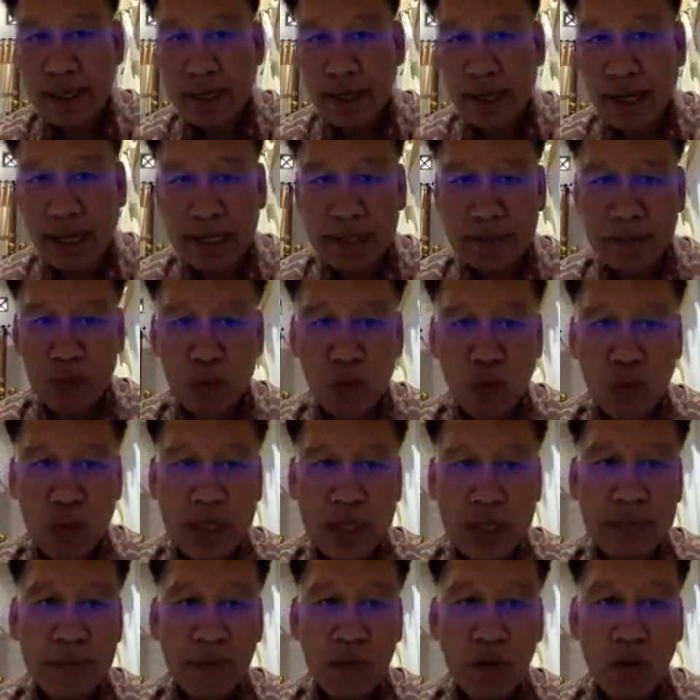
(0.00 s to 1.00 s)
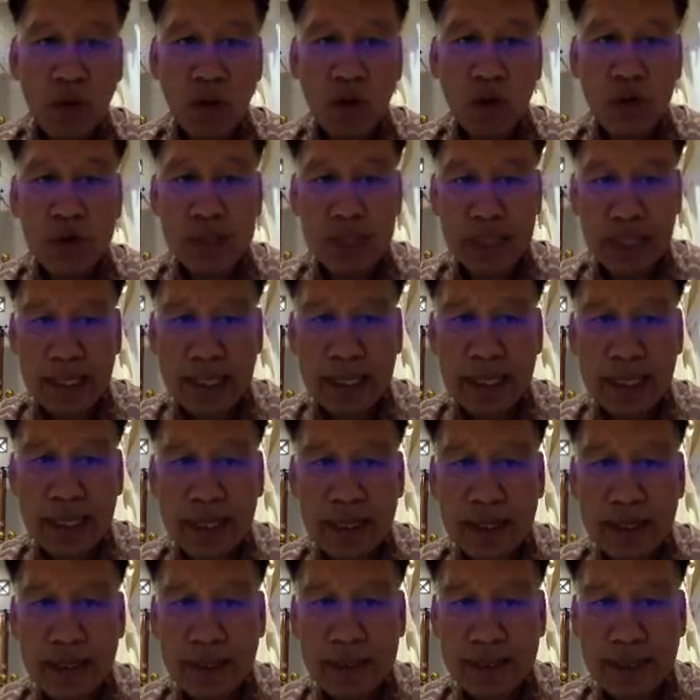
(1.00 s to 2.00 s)
nah, dibutuhkan foto ronsen.
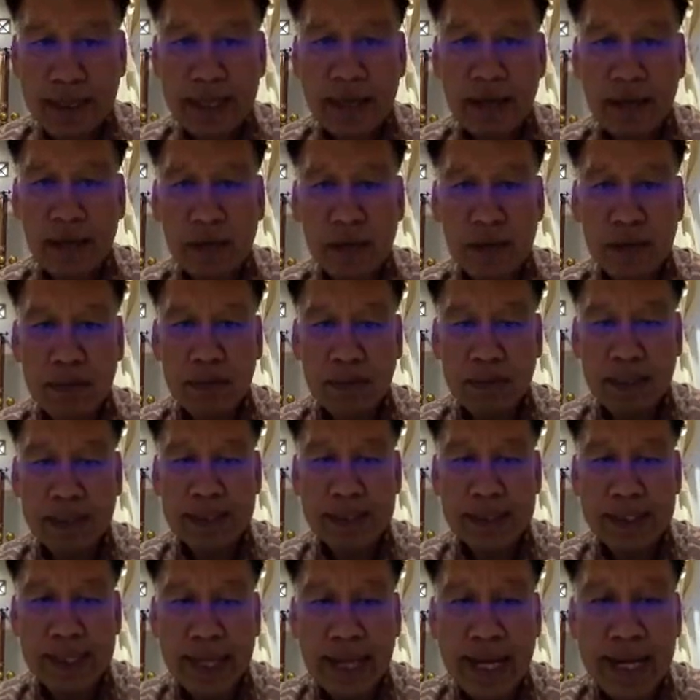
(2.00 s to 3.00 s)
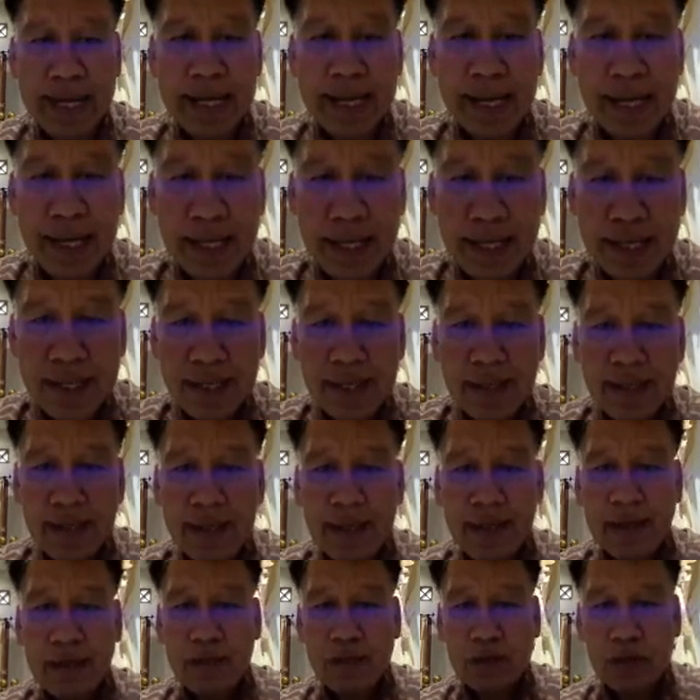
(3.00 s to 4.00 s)
Ya, yang paling sederhana.
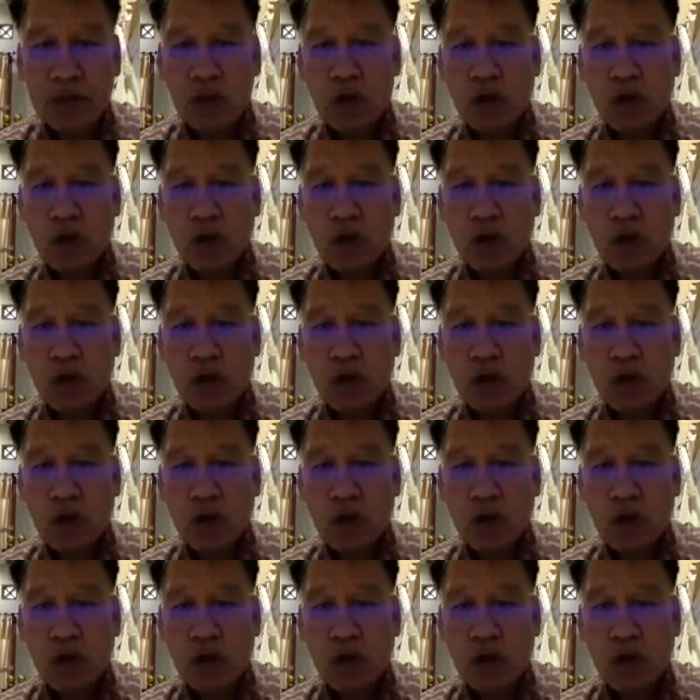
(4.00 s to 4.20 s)
Foto